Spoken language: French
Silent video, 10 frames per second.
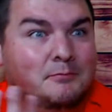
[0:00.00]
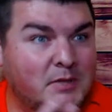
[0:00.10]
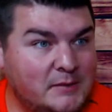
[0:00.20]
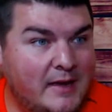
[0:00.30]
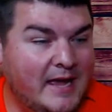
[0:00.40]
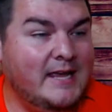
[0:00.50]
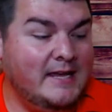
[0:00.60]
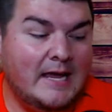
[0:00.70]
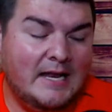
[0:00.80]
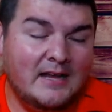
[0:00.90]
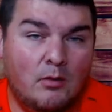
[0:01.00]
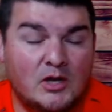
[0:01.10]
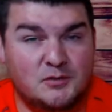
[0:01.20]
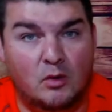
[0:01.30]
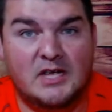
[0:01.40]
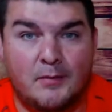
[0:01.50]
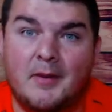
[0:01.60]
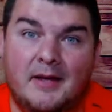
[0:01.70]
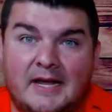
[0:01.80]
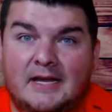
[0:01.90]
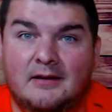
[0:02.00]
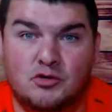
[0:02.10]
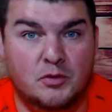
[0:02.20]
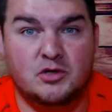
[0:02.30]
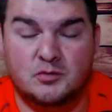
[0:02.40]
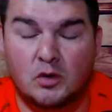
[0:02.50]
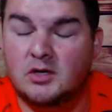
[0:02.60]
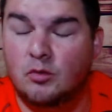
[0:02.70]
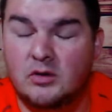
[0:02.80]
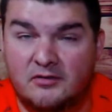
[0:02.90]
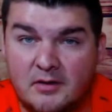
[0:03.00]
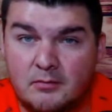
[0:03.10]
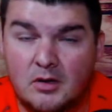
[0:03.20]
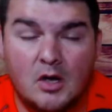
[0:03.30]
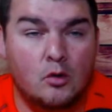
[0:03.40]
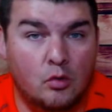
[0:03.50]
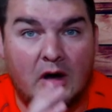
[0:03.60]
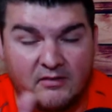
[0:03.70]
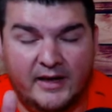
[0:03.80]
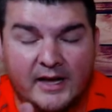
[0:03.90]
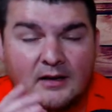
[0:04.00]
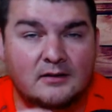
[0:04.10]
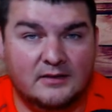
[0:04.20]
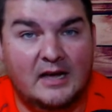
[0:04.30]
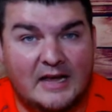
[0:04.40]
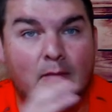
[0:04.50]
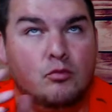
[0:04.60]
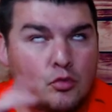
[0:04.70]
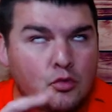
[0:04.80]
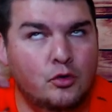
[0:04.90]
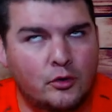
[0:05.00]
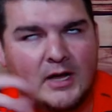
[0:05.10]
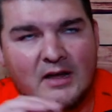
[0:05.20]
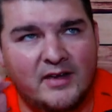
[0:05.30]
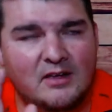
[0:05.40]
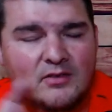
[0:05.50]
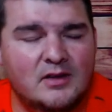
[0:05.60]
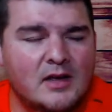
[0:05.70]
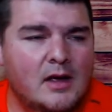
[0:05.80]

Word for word: Puis, ben, il y a de l'air d'avoir du monde qui est pas mal à gagner. Je sais pas s'il y a du monde qui mourut dans le film, ou en vrai, là, qui, a, mouru dans la vraie vie.